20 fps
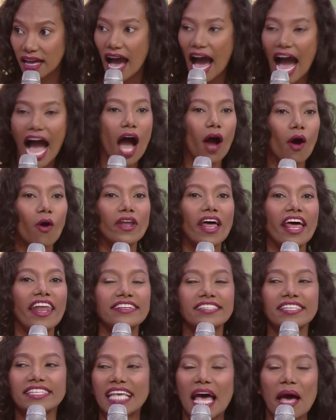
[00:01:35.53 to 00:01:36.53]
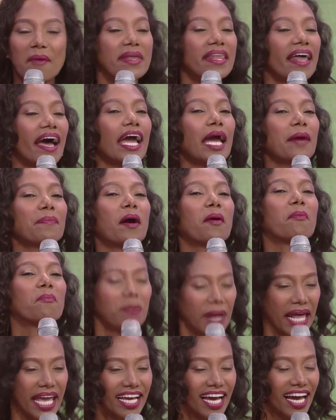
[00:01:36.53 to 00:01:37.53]
Ako na nagsasabi,
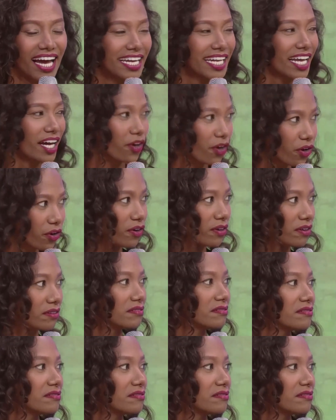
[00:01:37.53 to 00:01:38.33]
nakikipag-break ang anak ko.